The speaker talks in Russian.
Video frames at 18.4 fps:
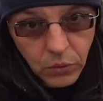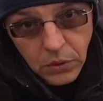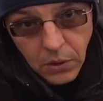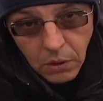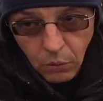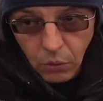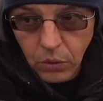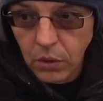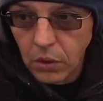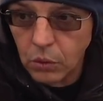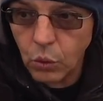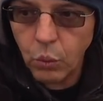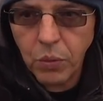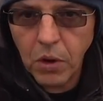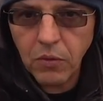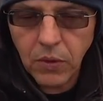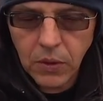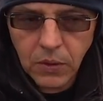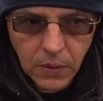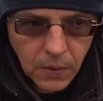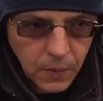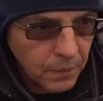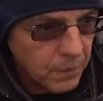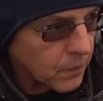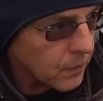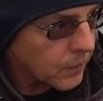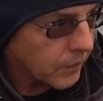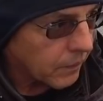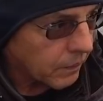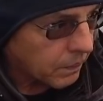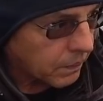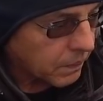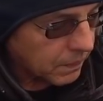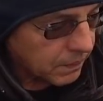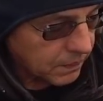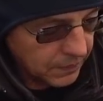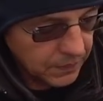вот такой я туповатый
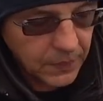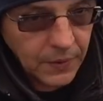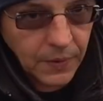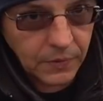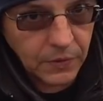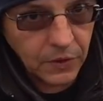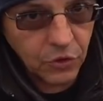от